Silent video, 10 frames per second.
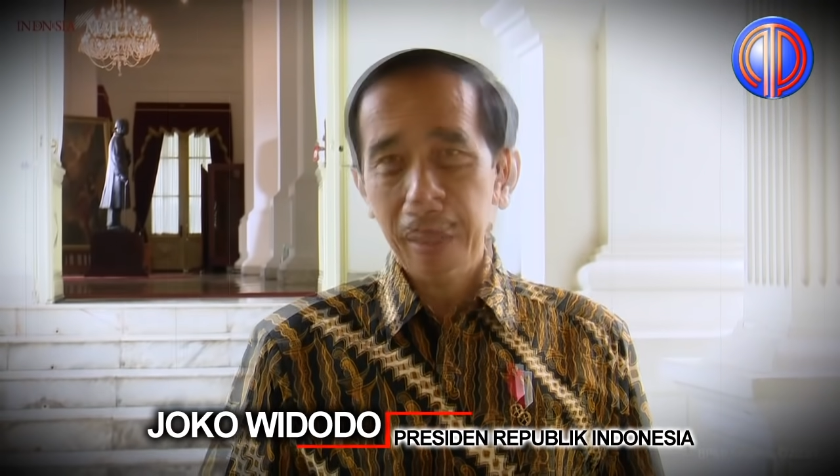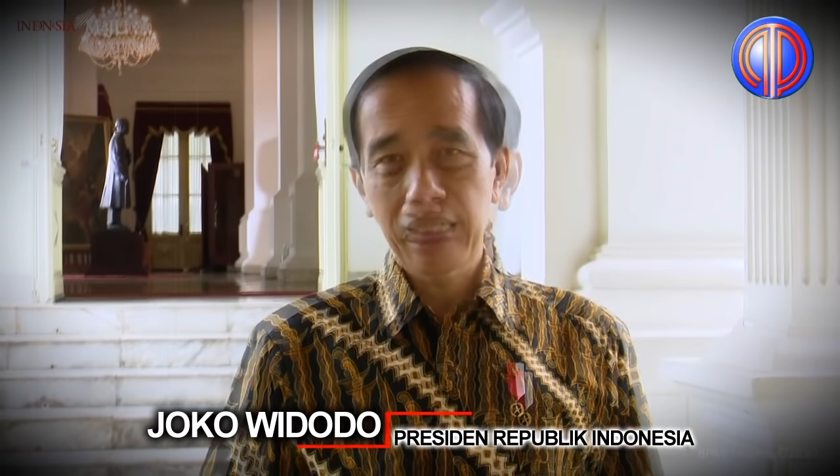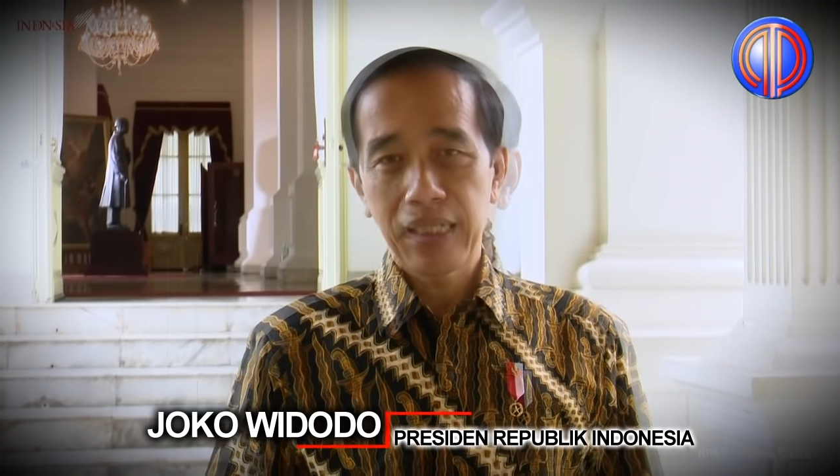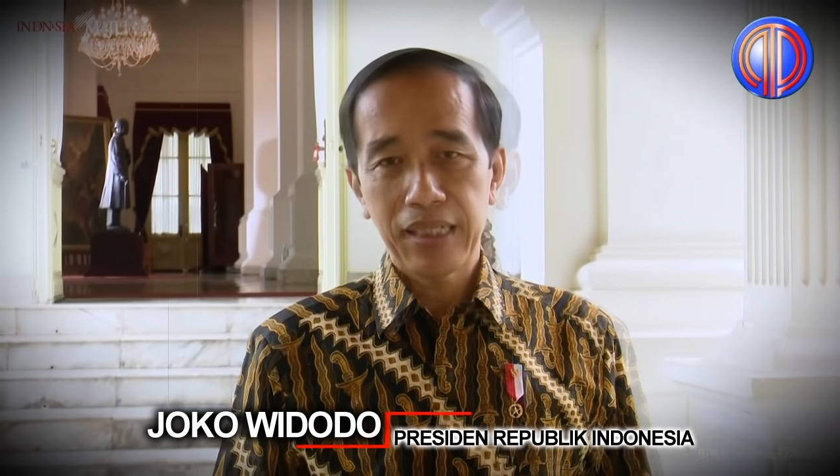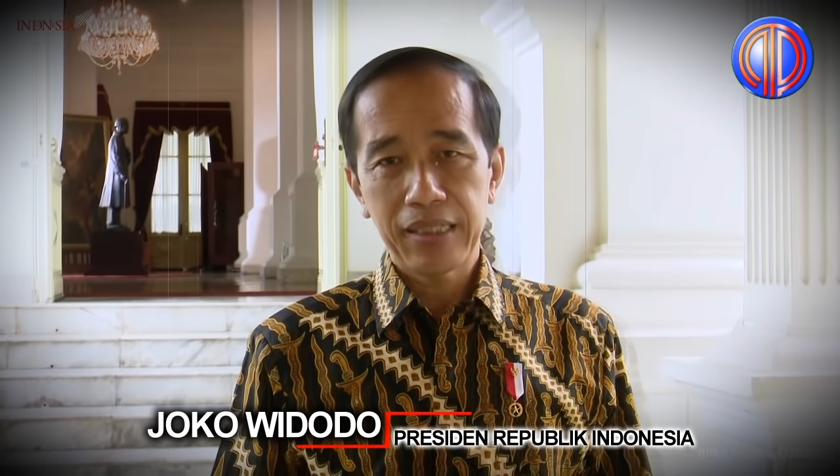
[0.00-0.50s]

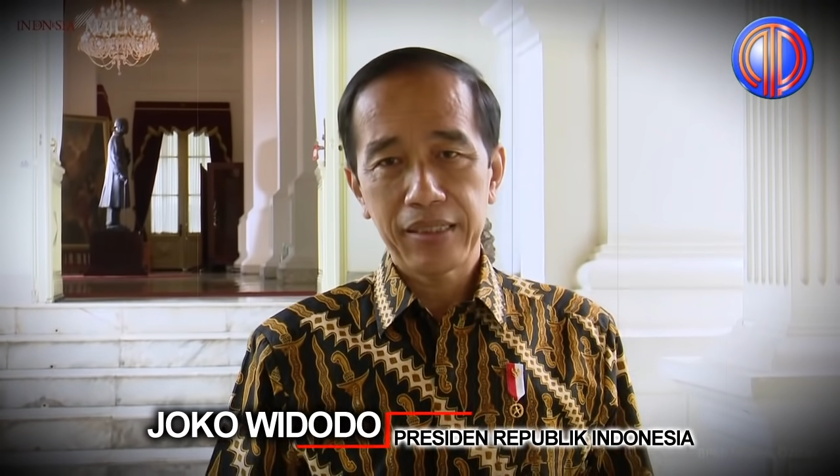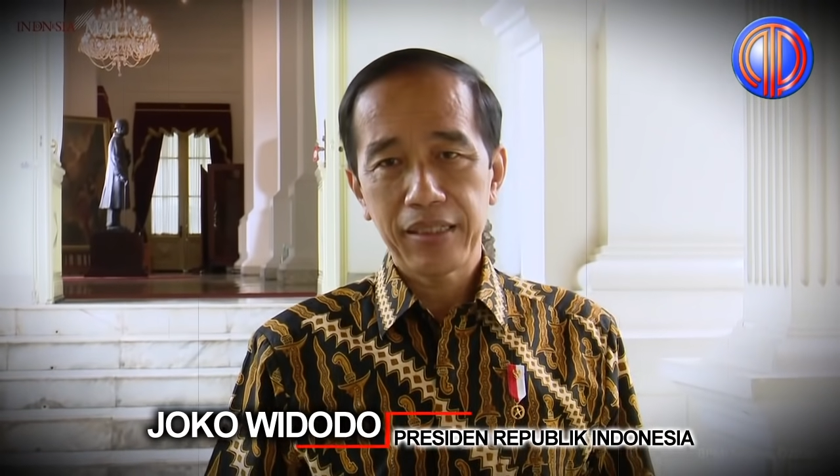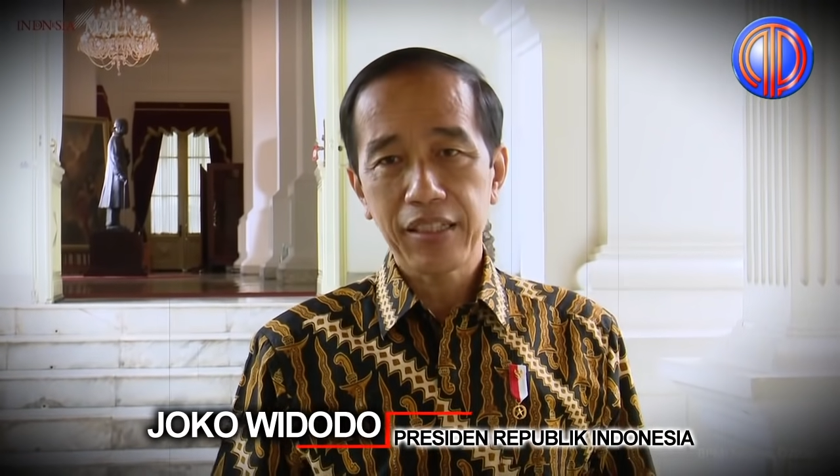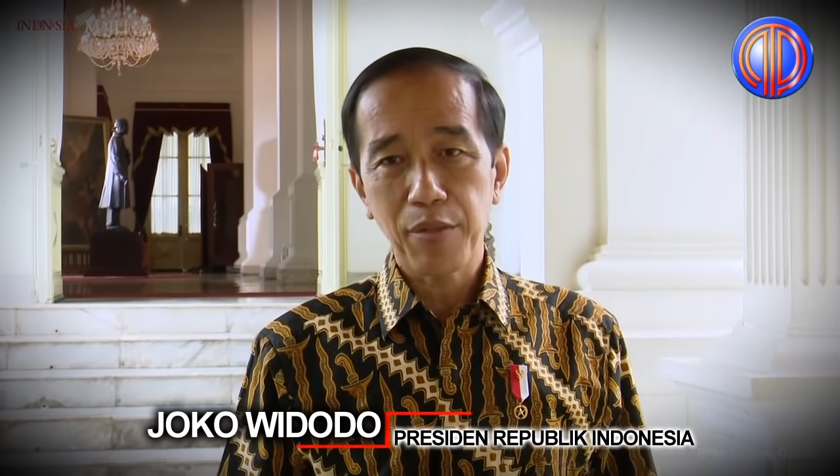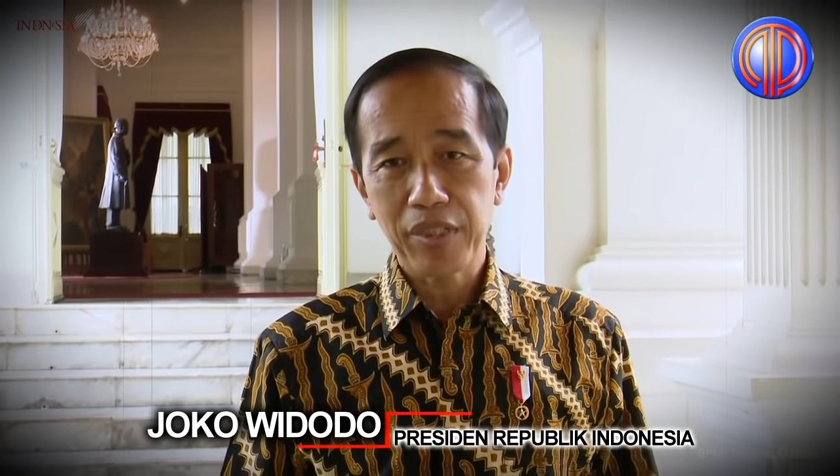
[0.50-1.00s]
Dan
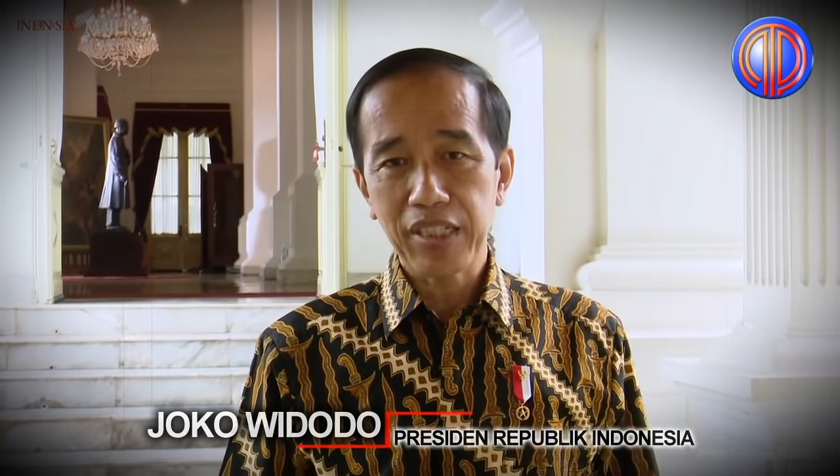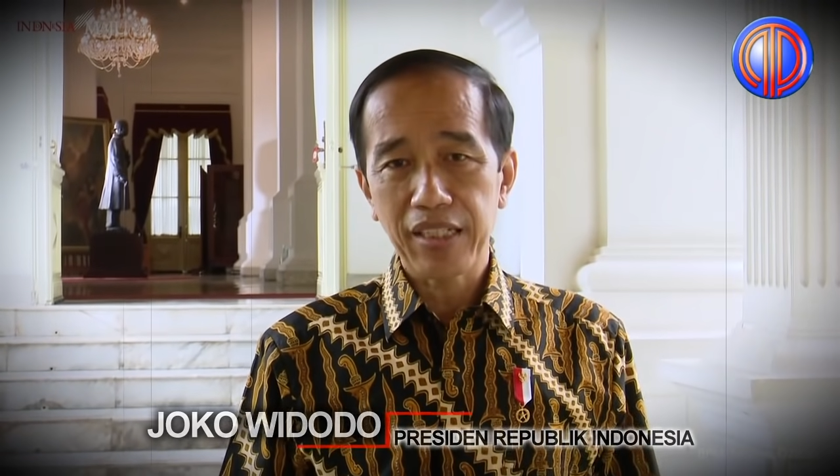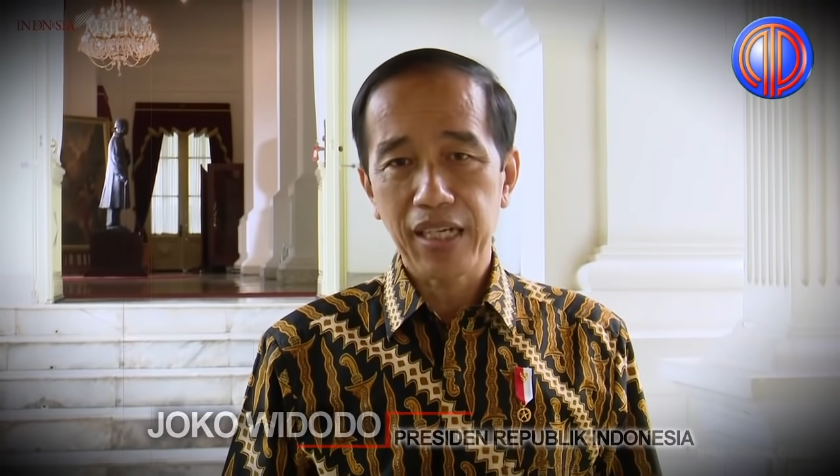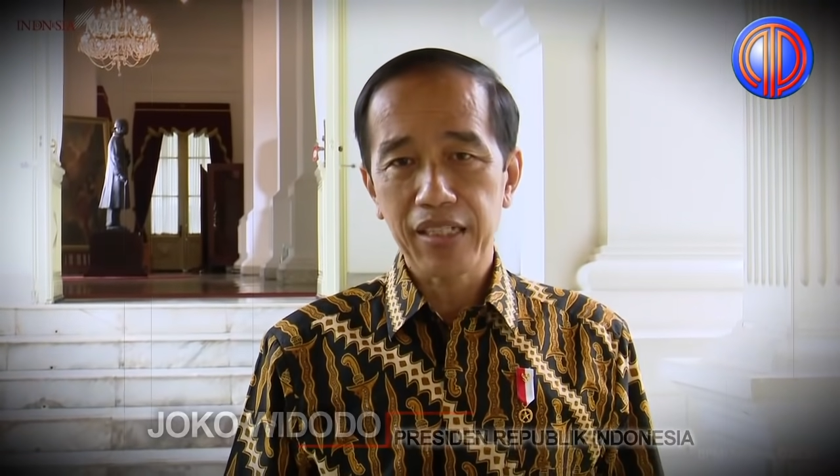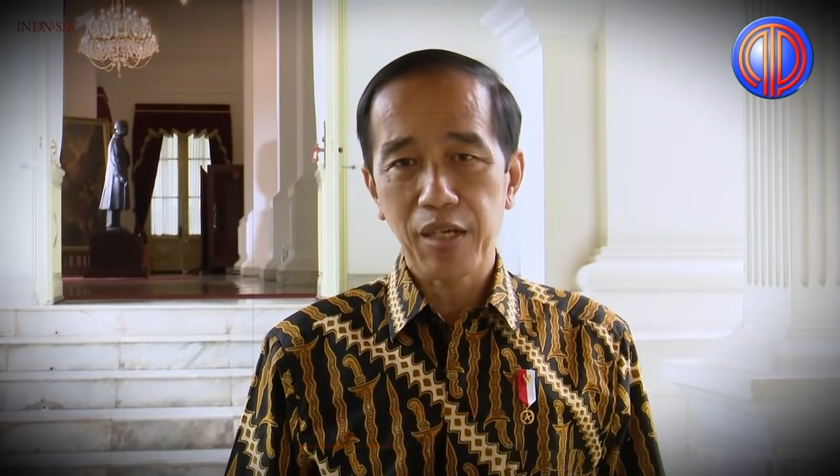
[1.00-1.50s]
saya
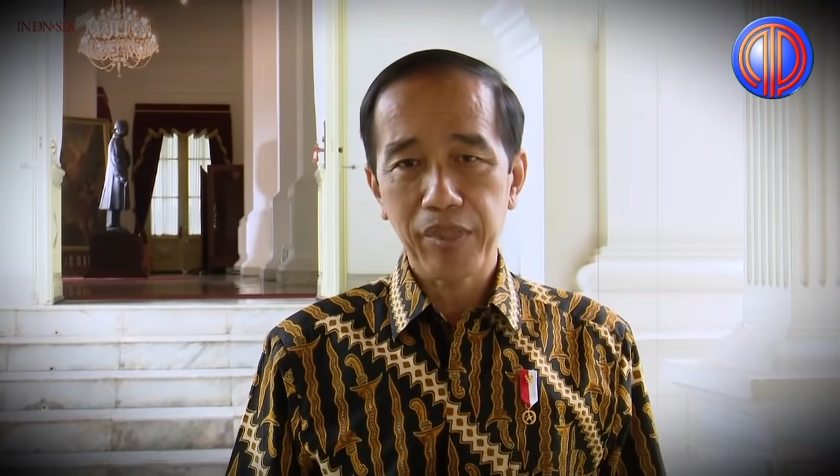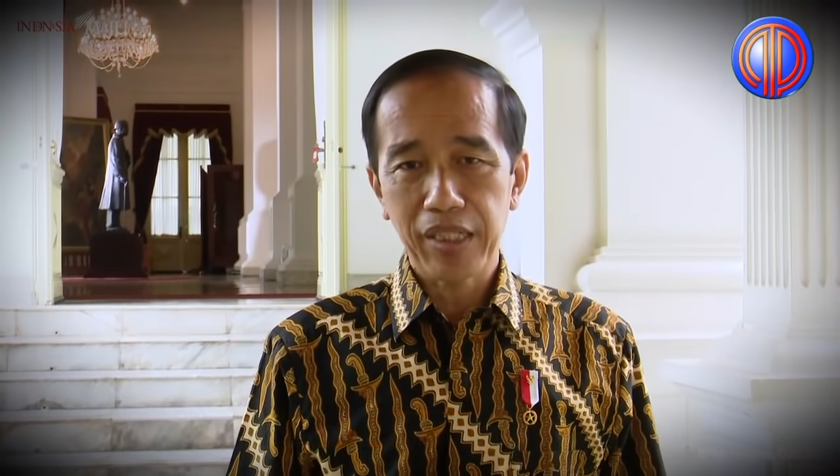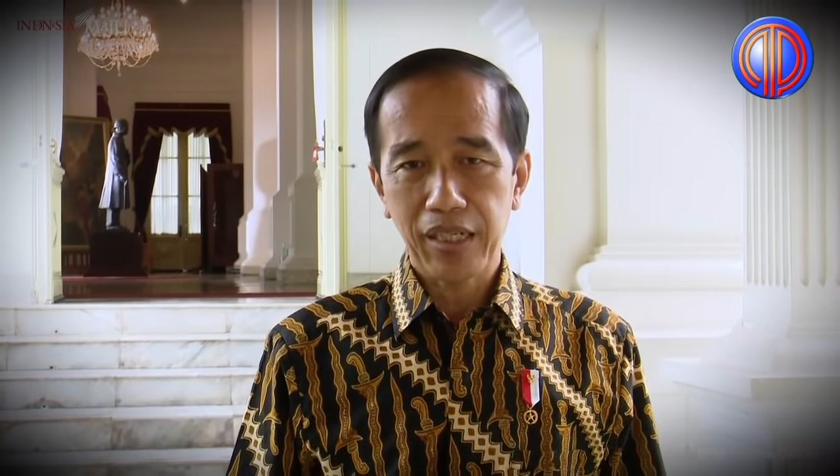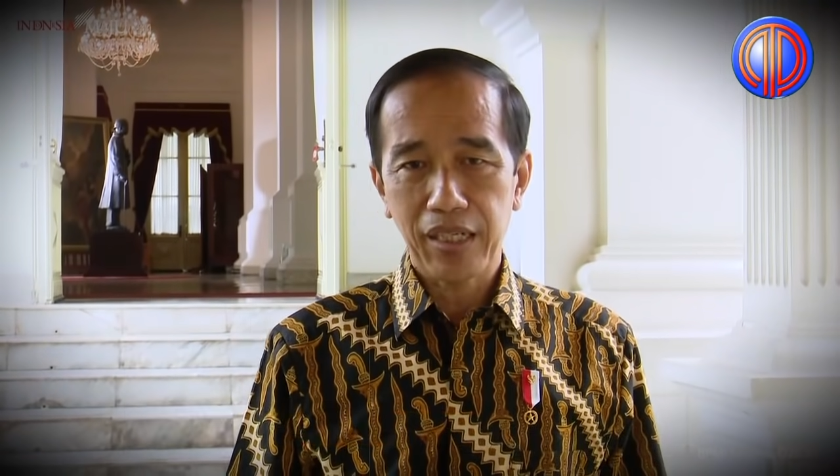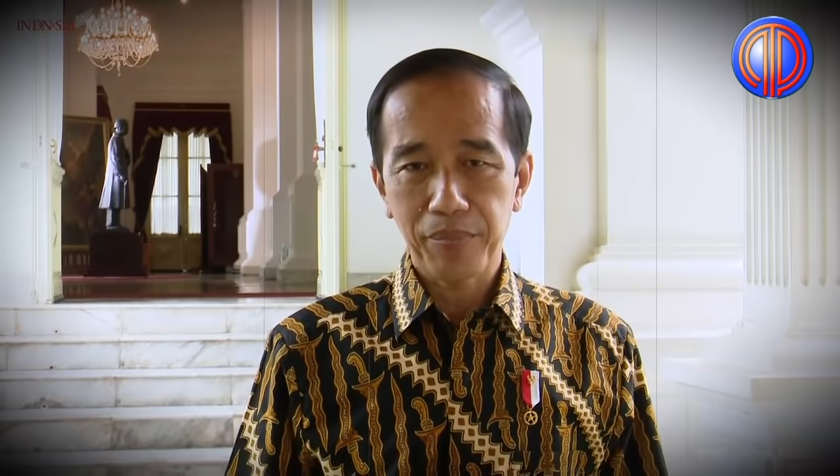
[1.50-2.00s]
percaya KPK